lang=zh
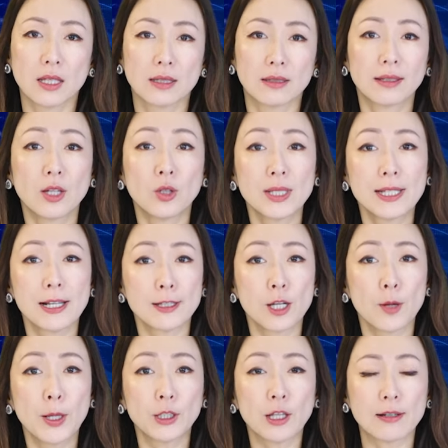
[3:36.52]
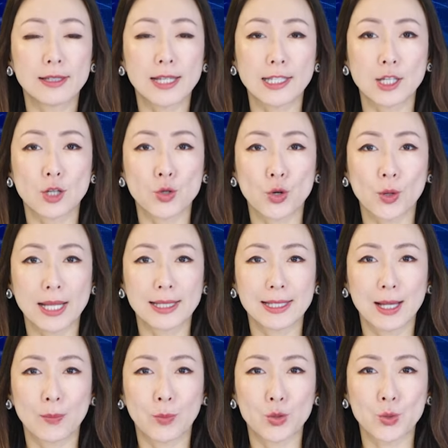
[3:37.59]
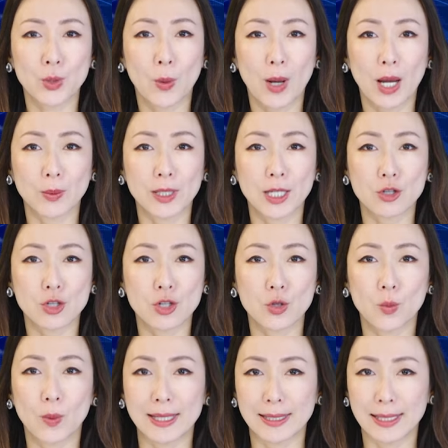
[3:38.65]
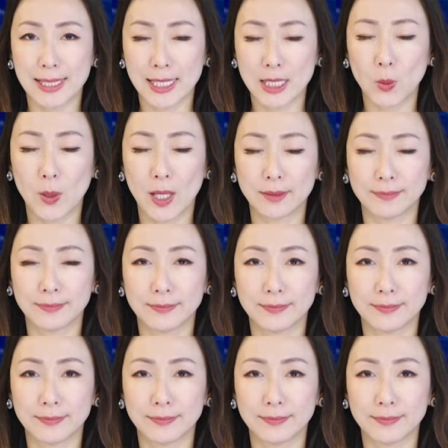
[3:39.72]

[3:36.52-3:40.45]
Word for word: 更多详细的报道，请继续收看即将播出的华语电视晚间新闻。